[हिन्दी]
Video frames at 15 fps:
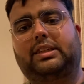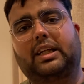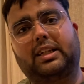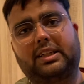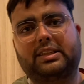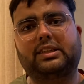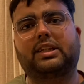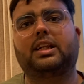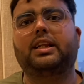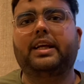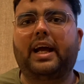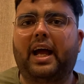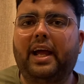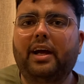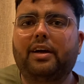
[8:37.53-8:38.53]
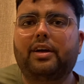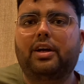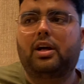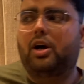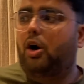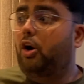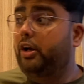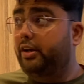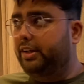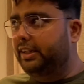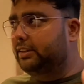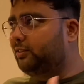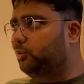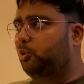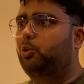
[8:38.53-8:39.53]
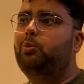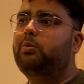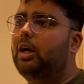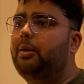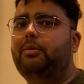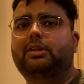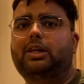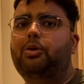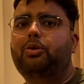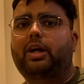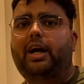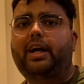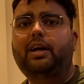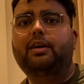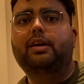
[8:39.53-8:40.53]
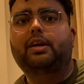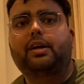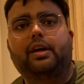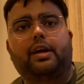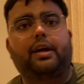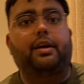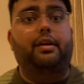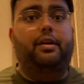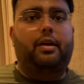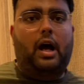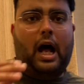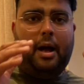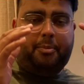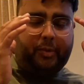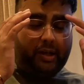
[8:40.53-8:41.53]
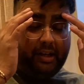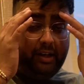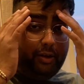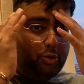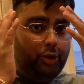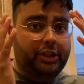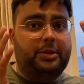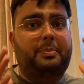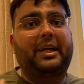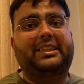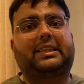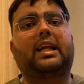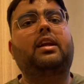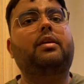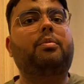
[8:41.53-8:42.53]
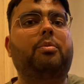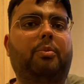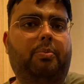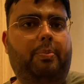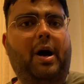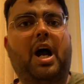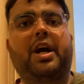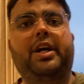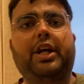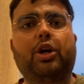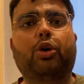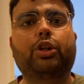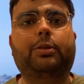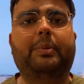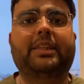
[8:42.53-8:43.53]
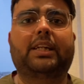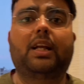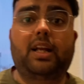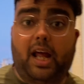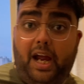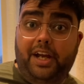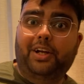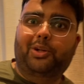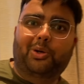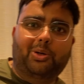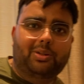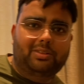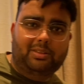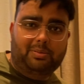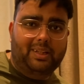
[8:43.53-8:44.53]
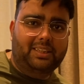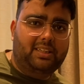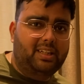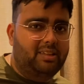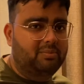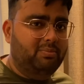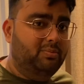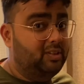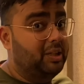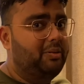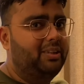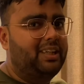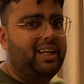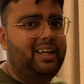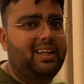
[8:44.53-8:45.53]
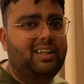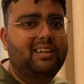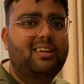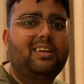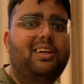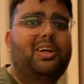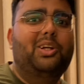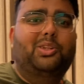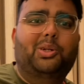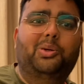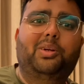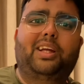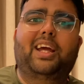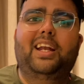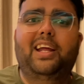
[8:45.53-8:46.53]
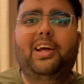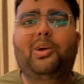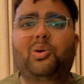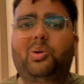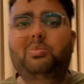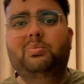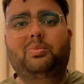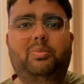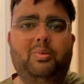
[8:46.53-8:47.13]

जल्दी से जल्दी आए और इस रूम का मजा उठाएं आपकी कोई स्पेशल पार्टी हो स्पेशल नाइट हो स्पेशली समझ गए ना तो उनके लिए रूम